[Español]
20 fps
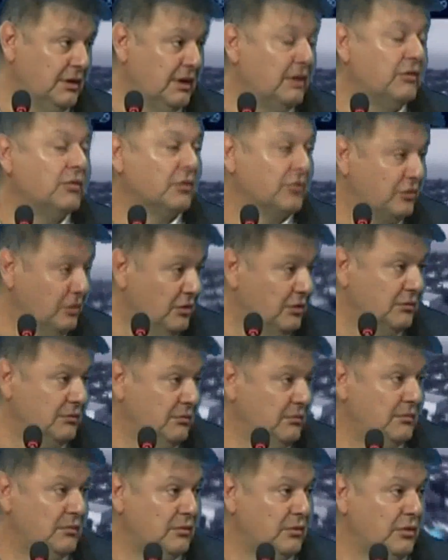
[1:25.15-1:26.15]
ellos son
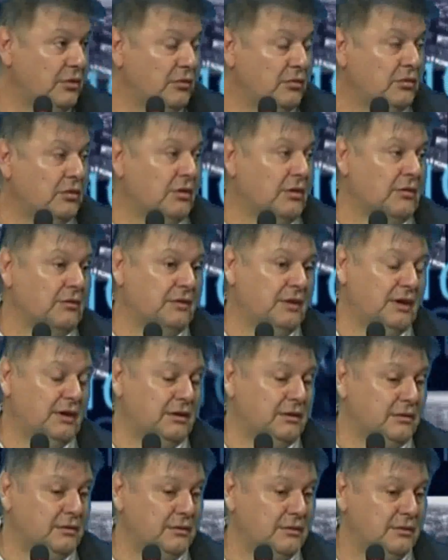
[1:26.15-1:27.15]
oriundos de
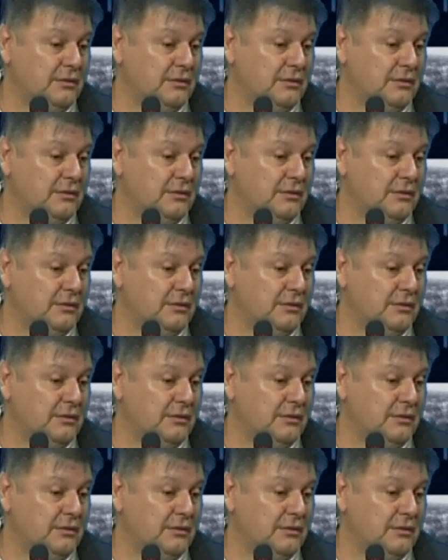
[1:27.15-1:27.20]
Rosario,